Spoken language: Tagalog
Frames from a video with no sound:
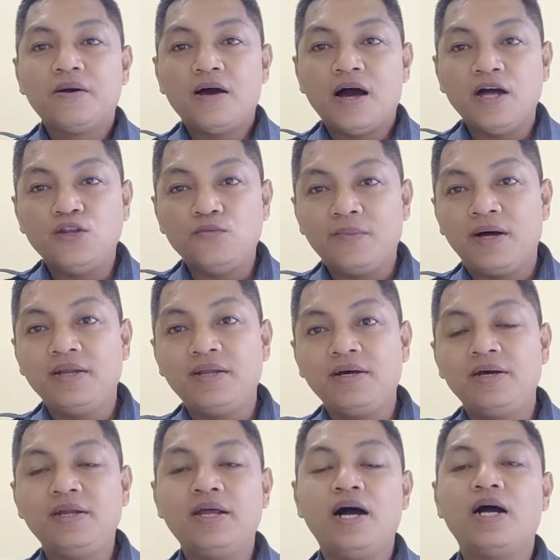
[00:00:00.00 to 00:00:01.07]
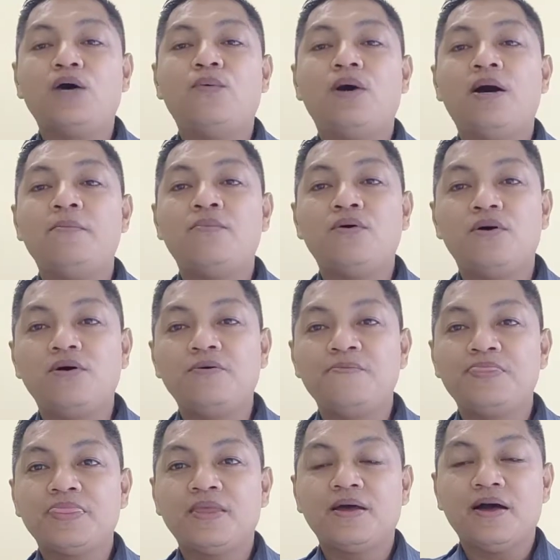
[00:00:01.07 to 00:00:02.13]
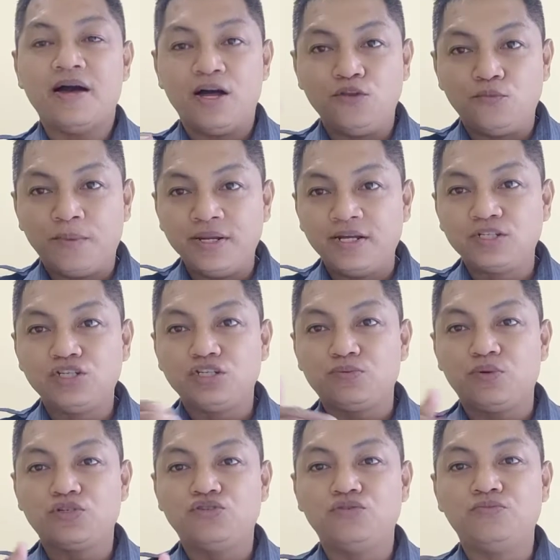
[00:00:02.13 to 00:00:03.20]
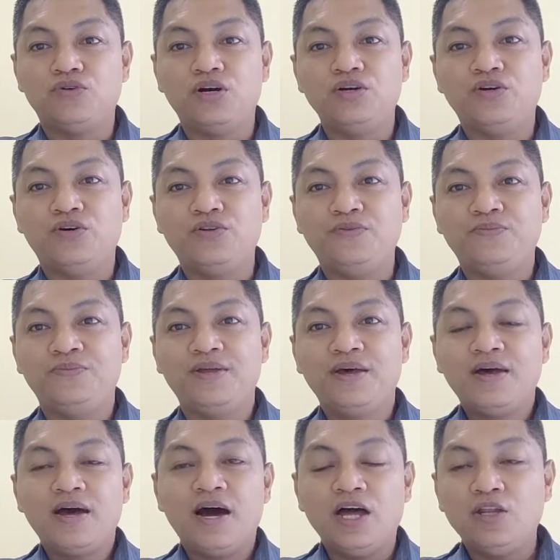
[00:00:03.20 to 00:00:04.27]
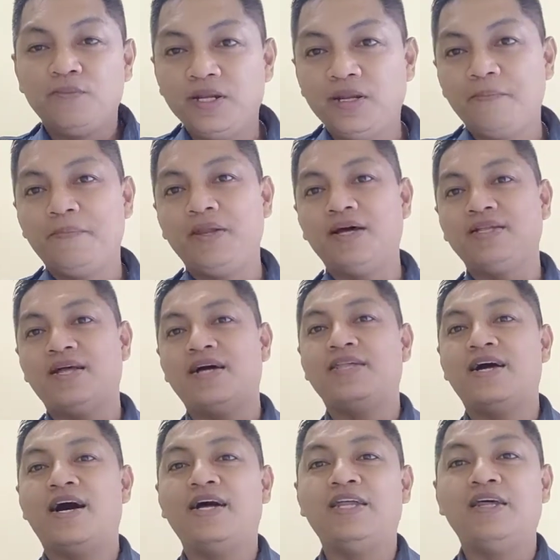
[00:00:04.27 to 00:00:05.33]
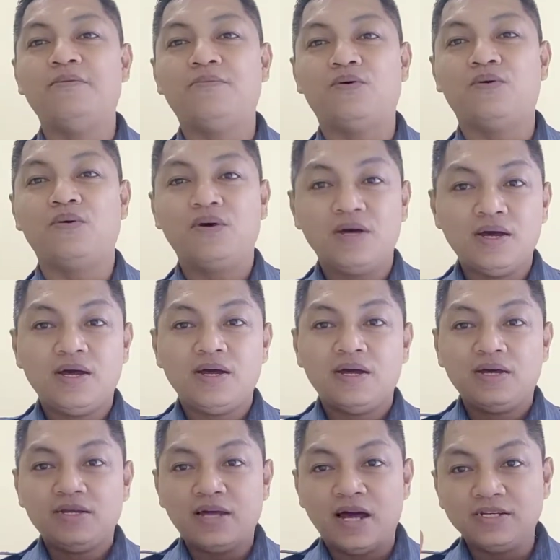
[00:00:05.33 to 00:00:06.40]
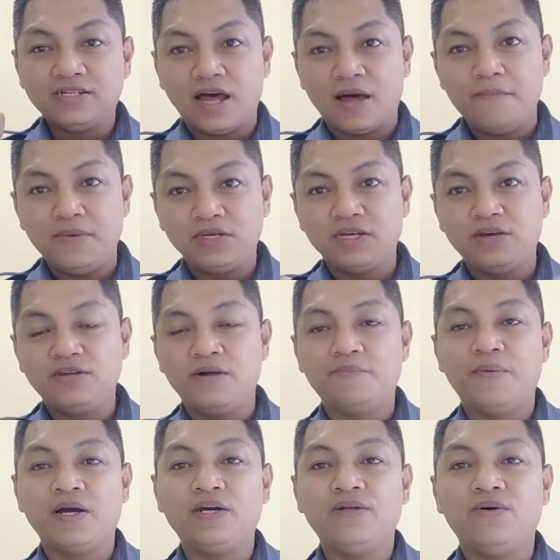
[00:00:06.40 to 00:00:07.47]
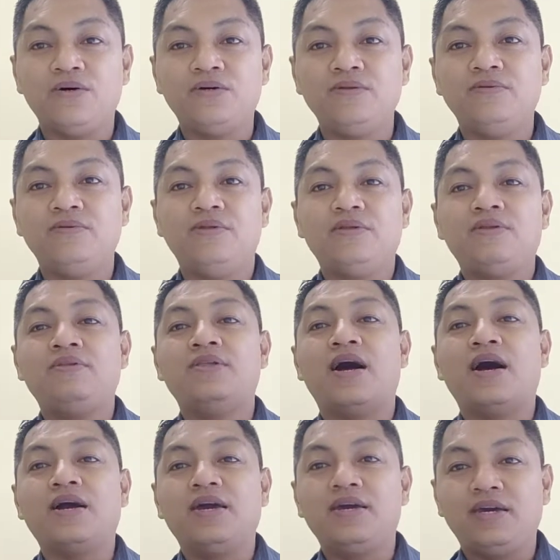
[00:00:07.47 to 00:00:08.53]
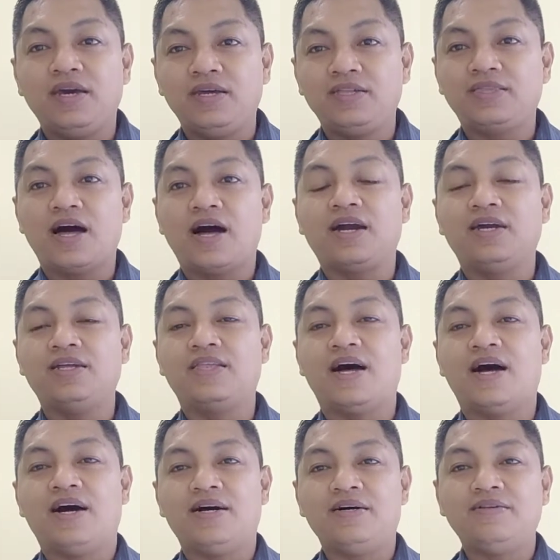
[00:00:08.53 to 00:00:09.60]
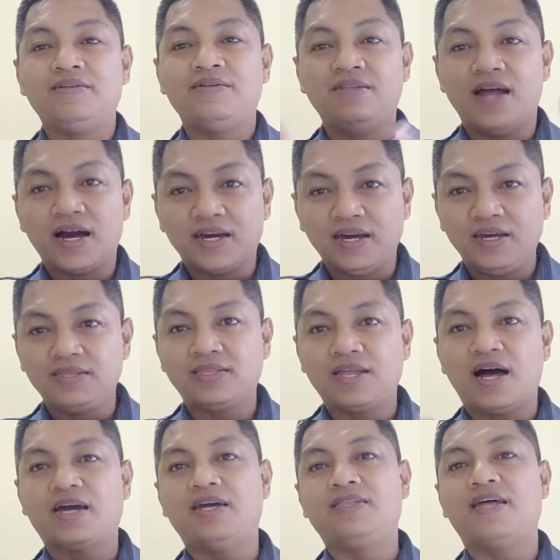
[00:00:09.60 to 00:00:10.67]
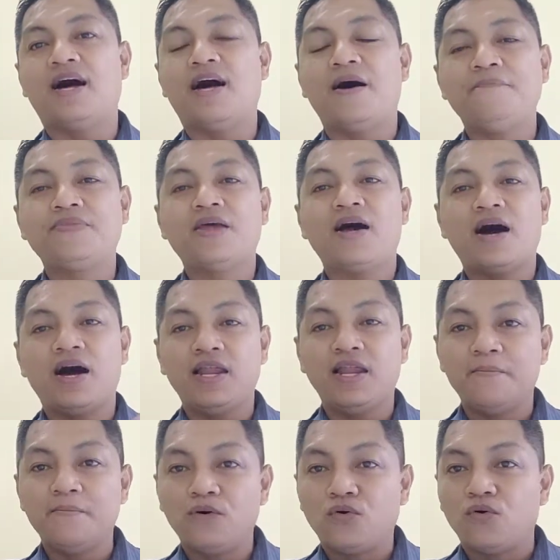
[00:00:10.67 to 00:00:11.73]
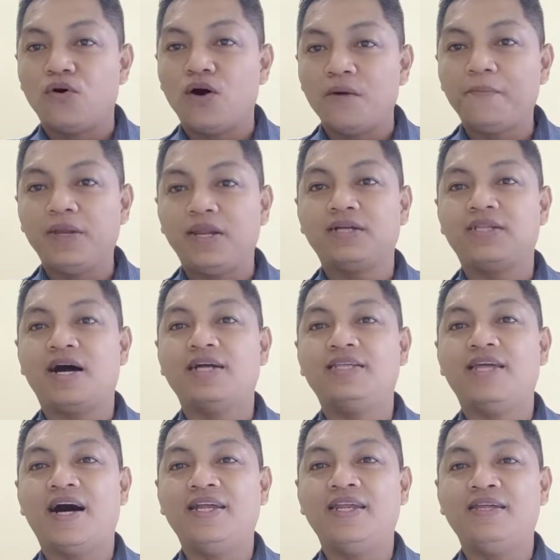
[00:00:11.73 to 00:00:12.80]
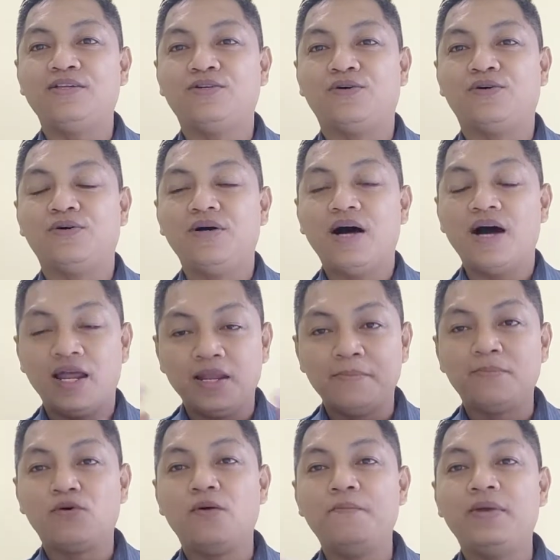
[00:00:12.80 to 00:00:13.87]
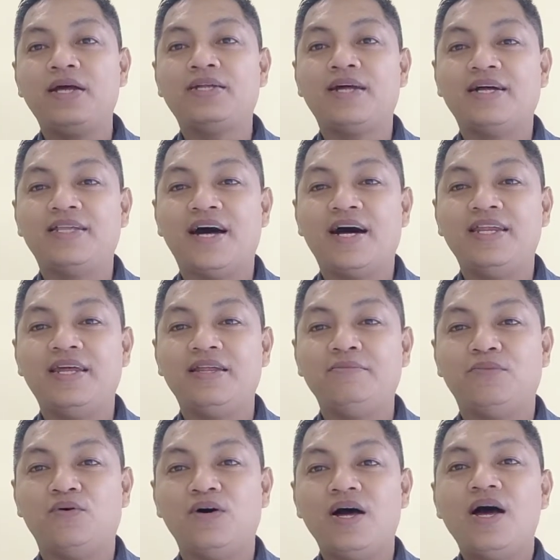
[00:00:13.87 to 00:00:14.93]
ano man ang ginagawa mo, ano man ang sitwasyon mo ngayon, ano man ang pinagdadaanan mo, ang sabi sa iyo ng Panginoon, nakikita kita, nakita kita. Alam ko ang pinagdadaanan ko. Alam ko ang pinagdadaanan mo.